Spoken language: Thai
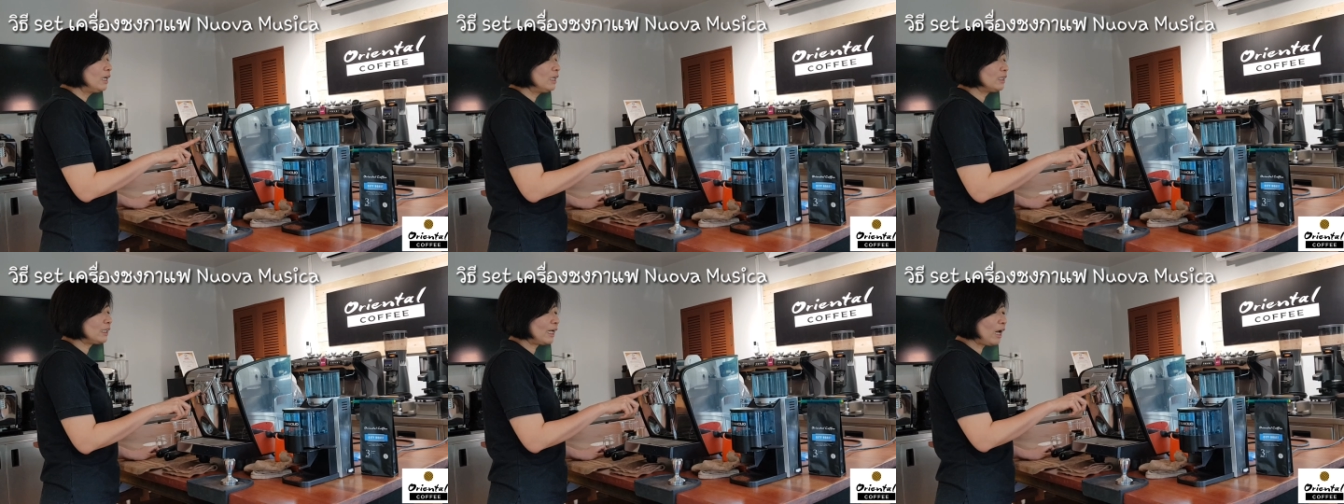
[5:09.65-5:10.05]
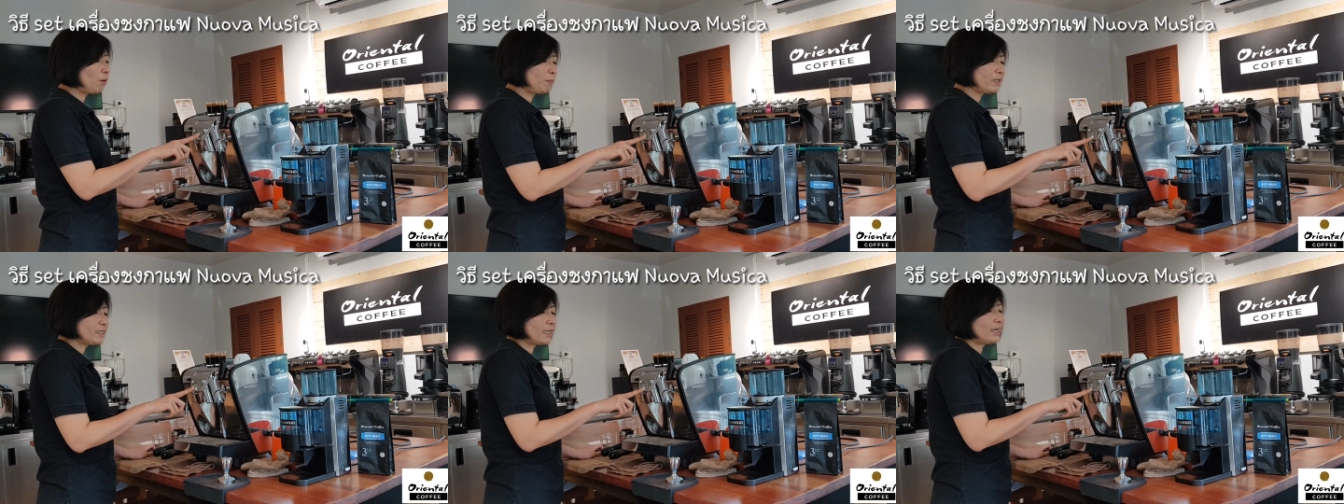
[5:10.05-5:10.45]
หรือถ้าเรา
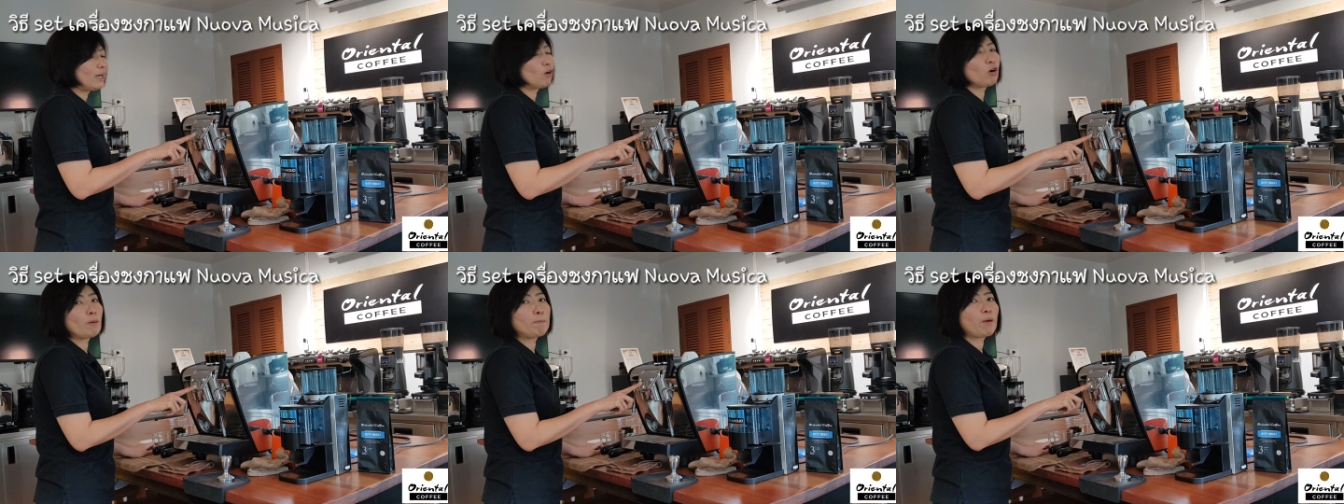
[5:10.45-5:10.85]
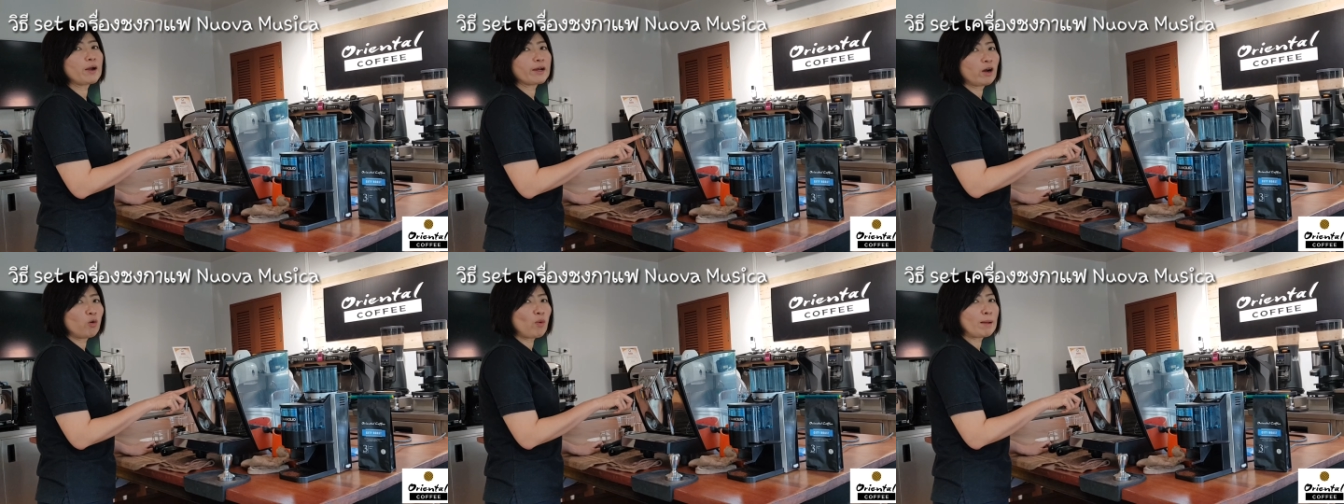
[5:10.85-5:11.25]
ไม่เซตเราก็ปล่อ
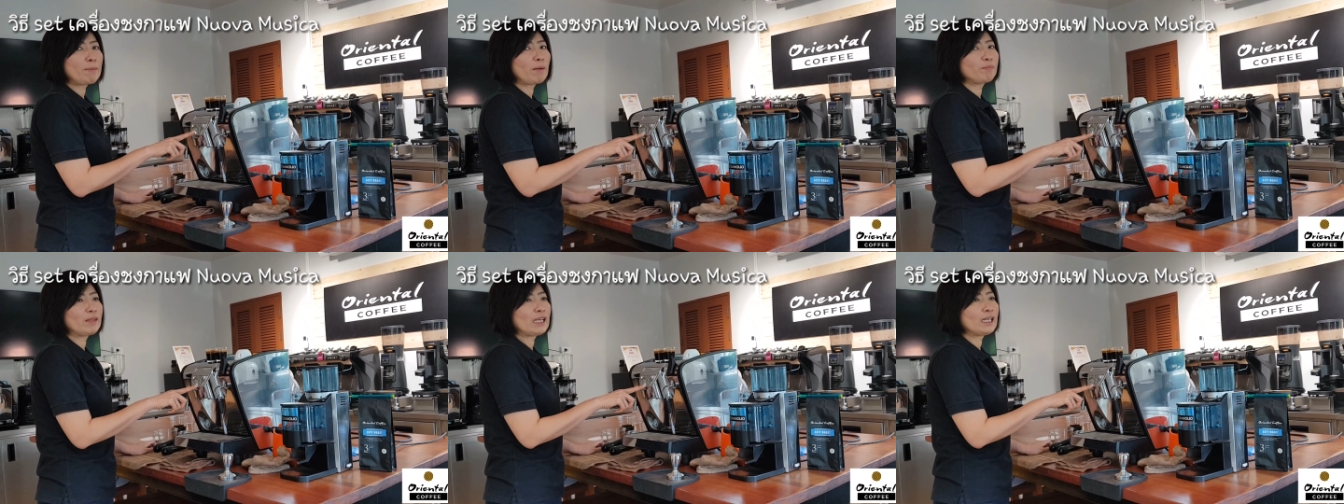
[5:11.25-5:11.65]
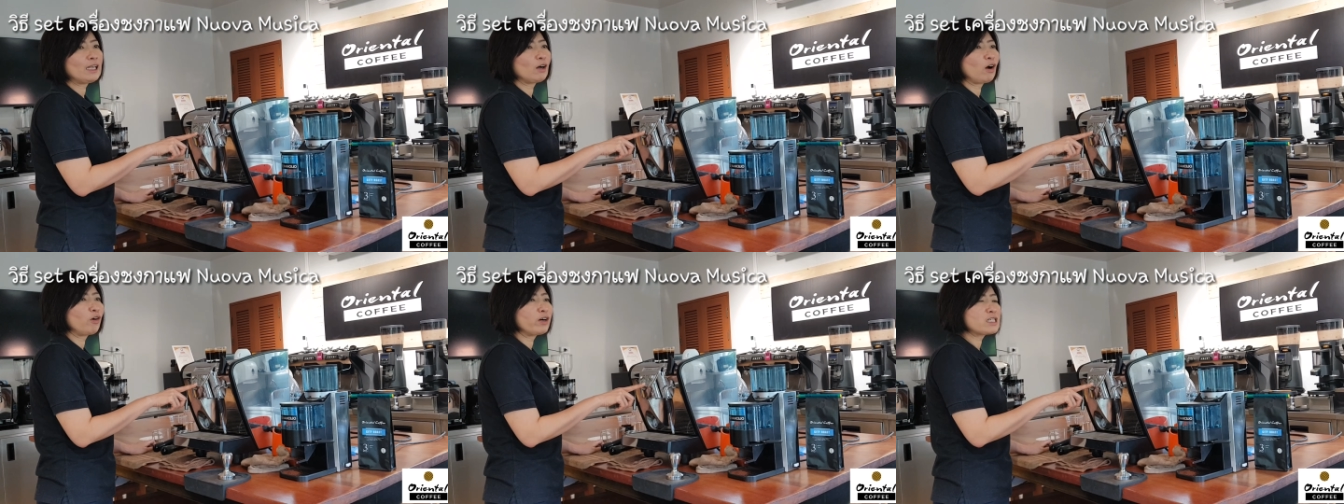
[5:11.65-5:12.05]
ยเขาไว้แบบนี้
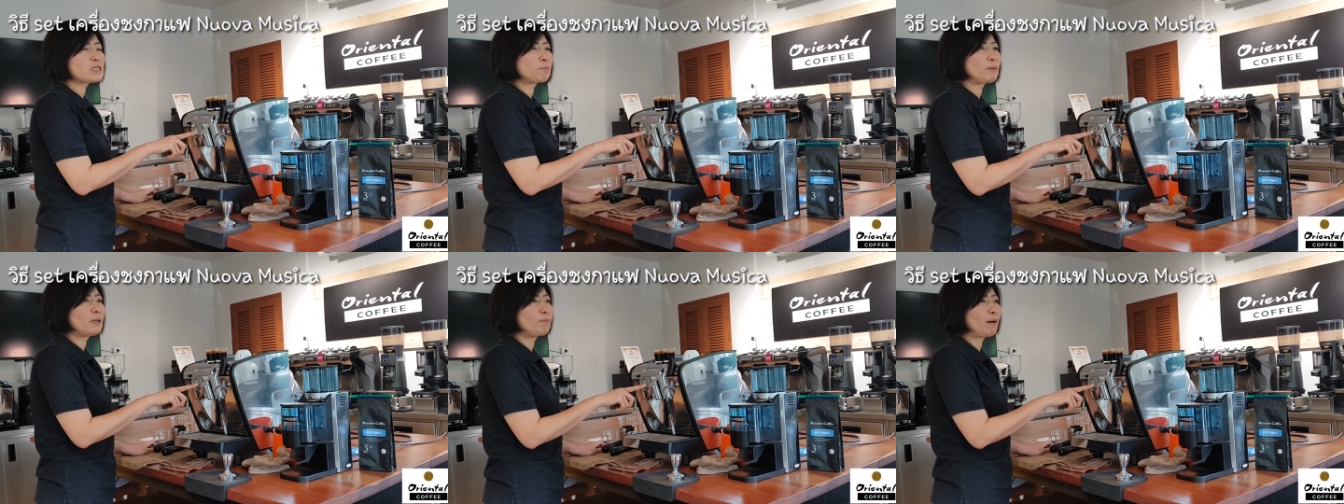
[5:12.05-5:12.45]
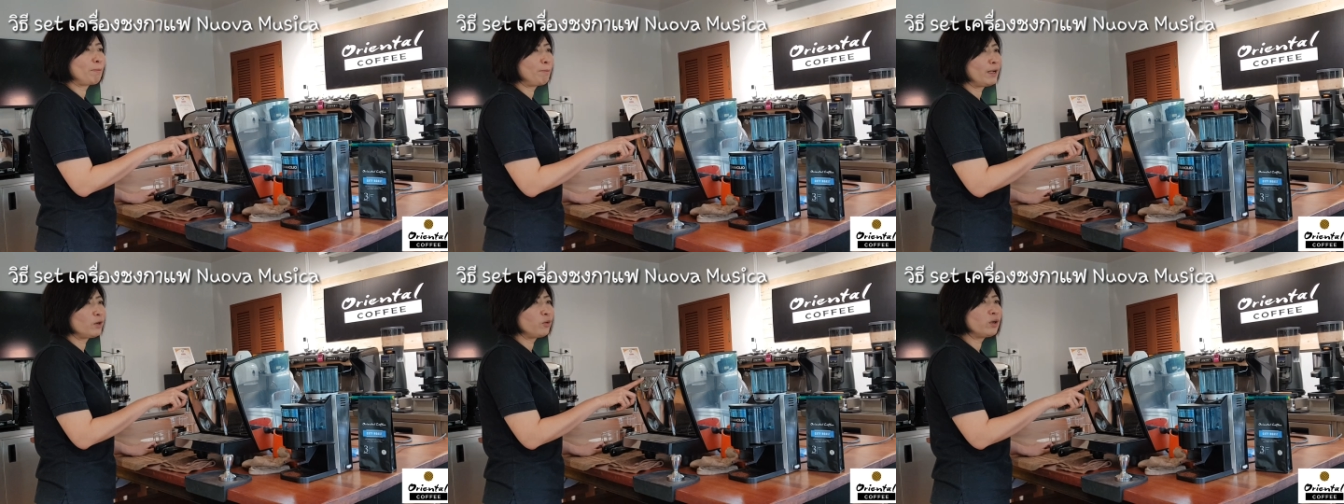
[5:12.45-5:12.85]
เดี๋ยวเขาก็จะเป็นแบ
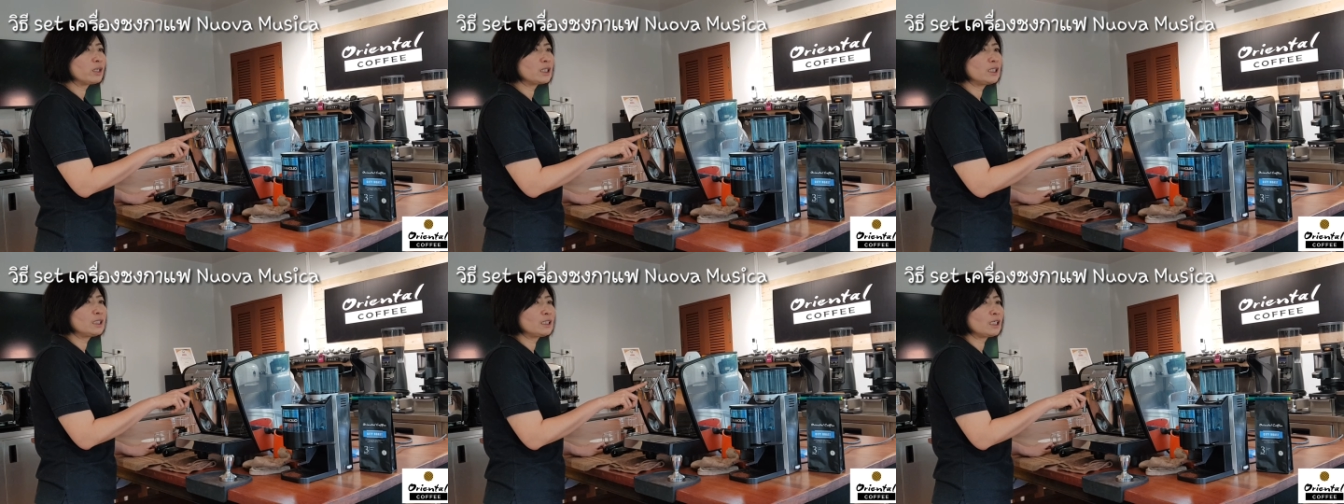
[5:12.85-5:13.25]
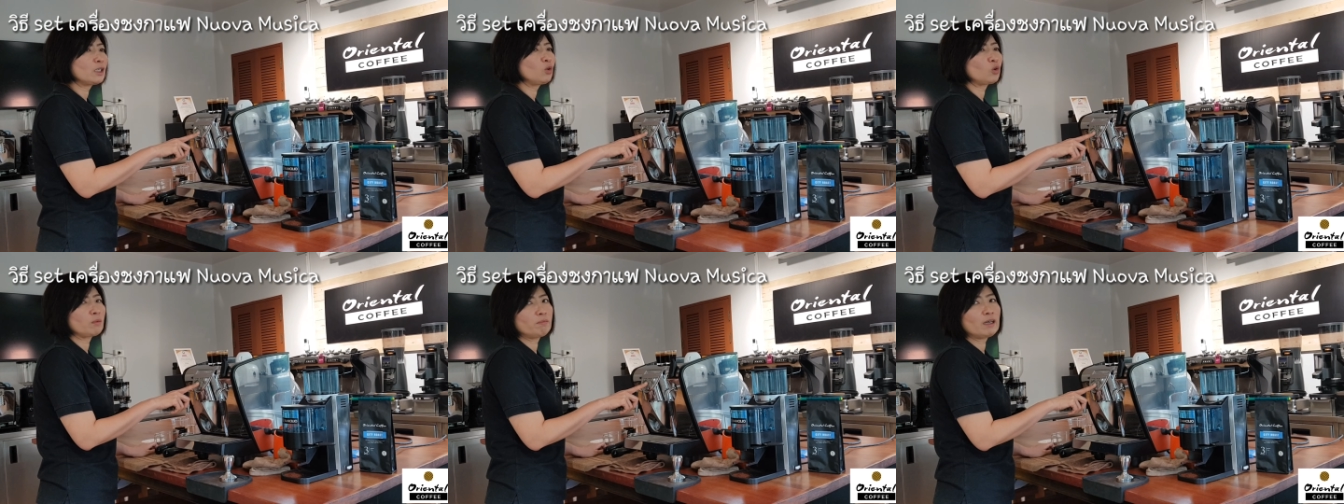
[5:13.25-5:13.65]
บแมนนวลคือจะ
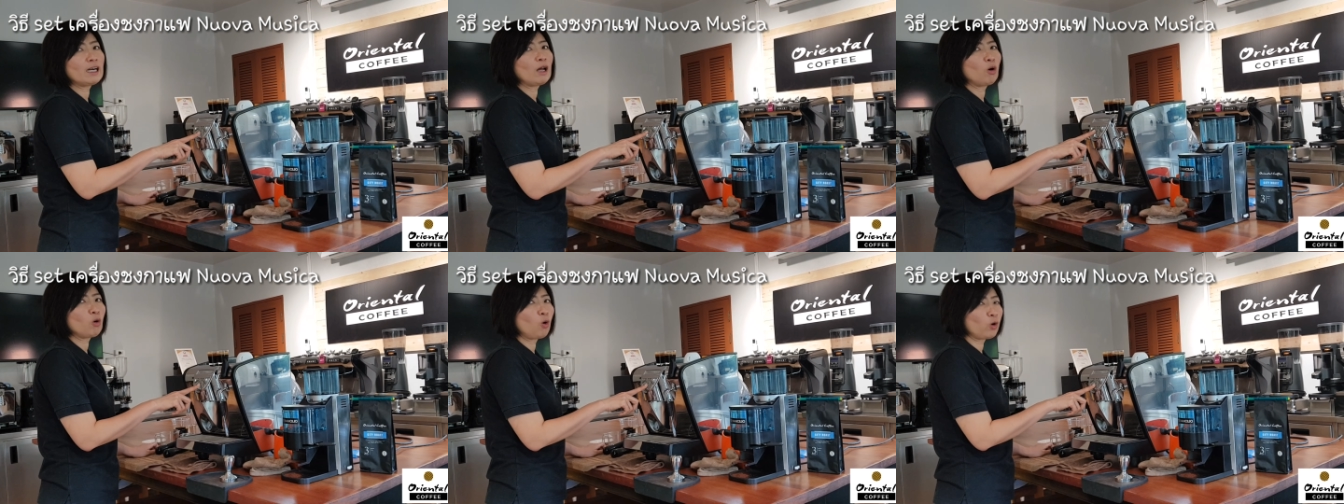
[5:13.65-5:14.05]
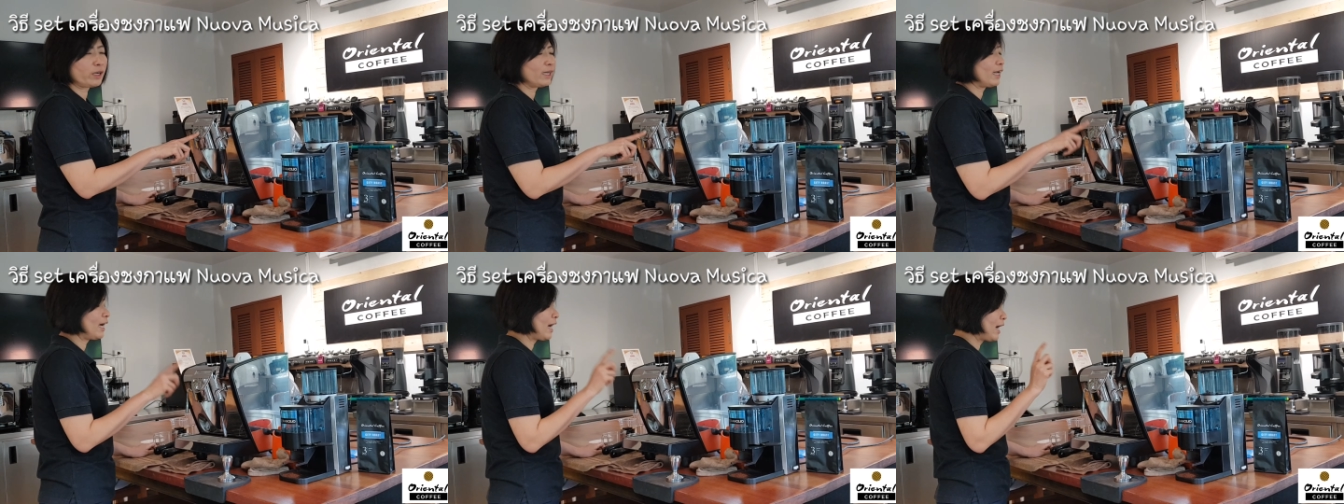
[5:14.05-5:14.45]
หยุดเมื่อเรากด
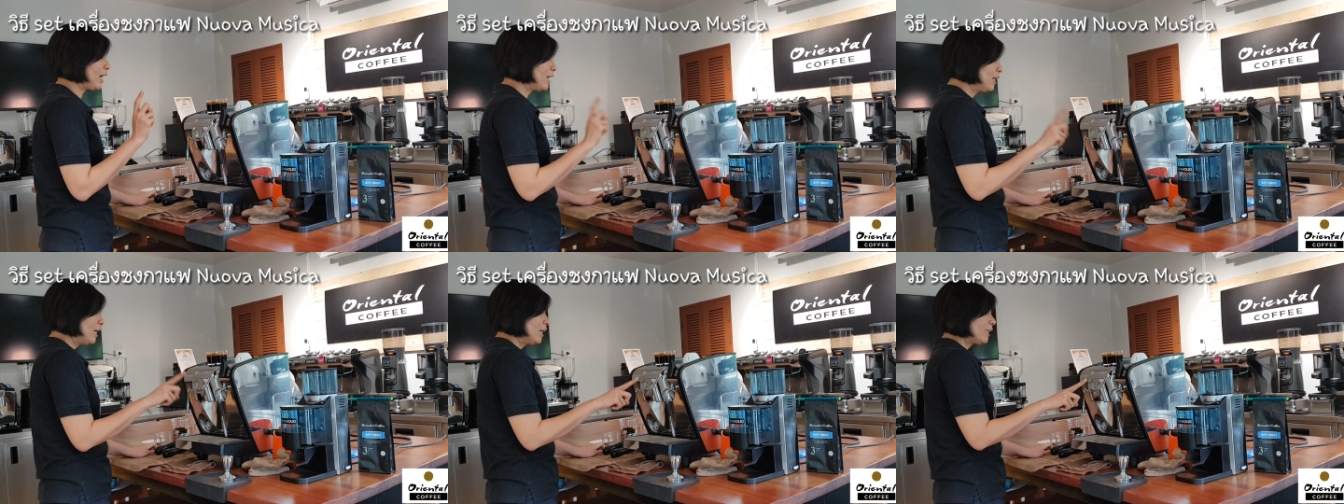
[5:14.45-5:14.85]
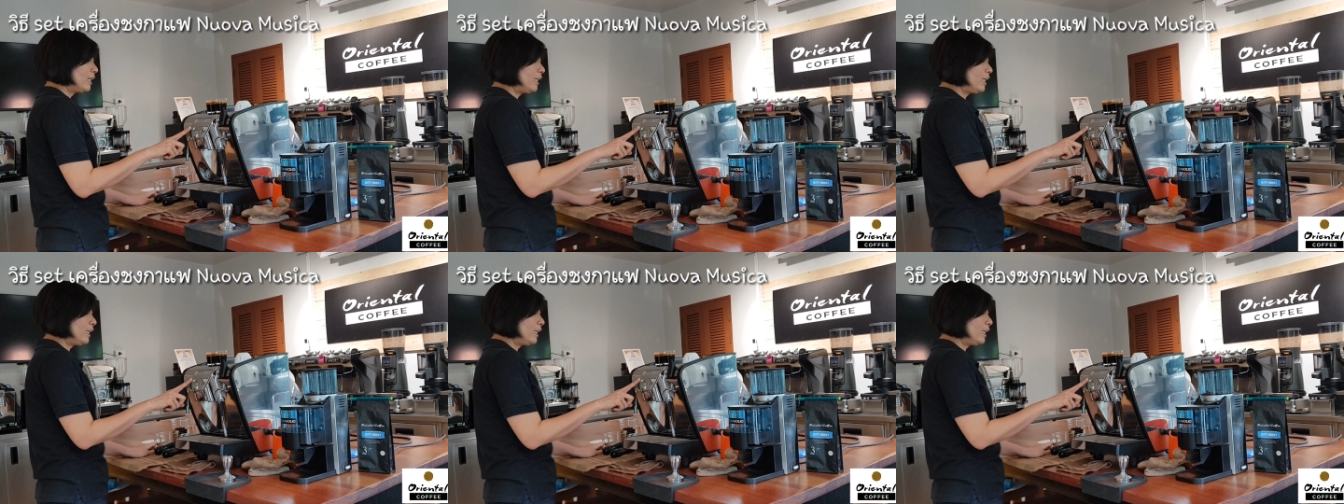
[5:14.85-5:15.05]
นะคะ ที